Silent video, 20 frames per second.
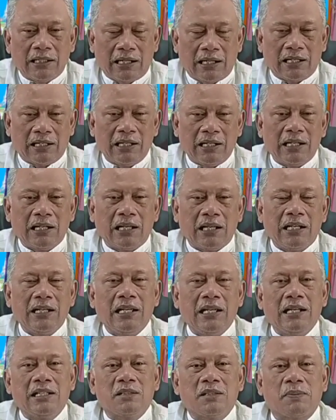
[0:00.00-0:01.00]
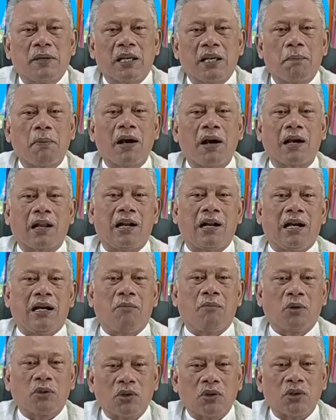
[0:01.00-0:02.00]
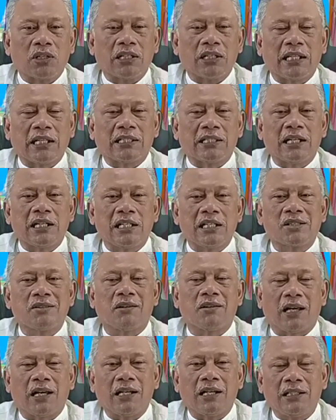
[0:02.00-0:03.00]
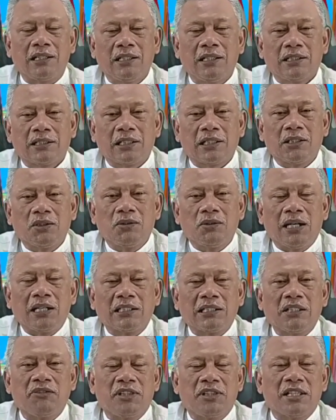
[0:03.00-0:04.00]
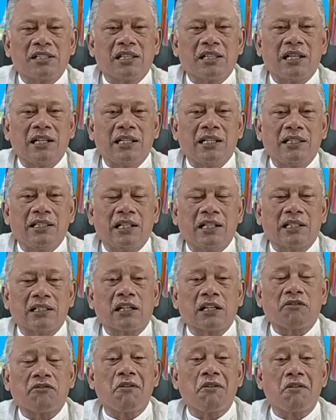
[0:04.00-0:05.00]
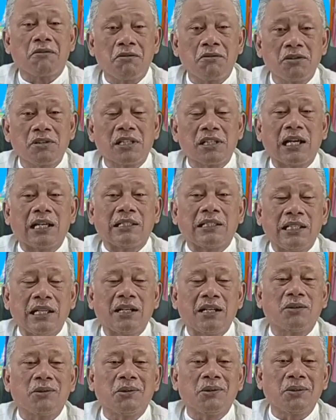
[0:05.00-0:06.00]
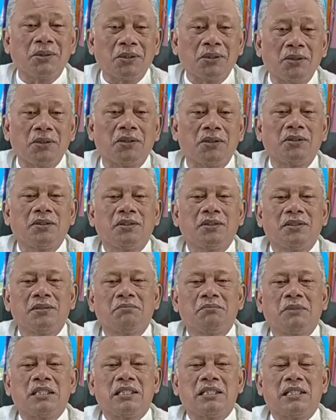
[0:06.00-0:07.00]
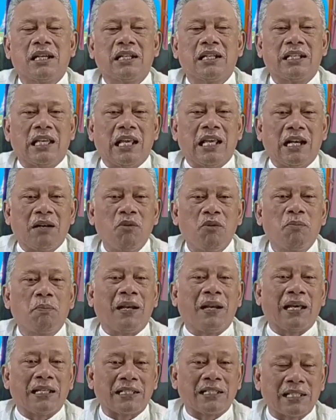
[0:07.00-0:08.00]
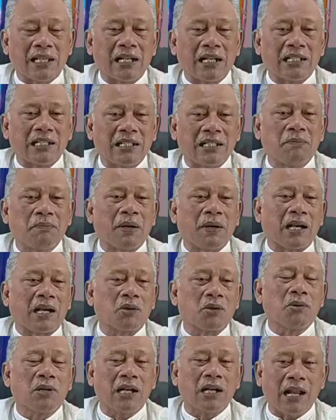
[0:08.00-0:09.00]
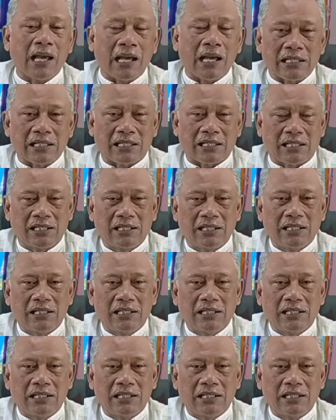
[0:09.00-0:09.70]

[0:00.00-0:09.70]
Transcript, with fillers: Karena kalian sebagai penggerak motor kegiatan di sekolah, tentu aktivitas kalian tidak terfokus hanya untuk mencari ilmu belajar di bangku kelas.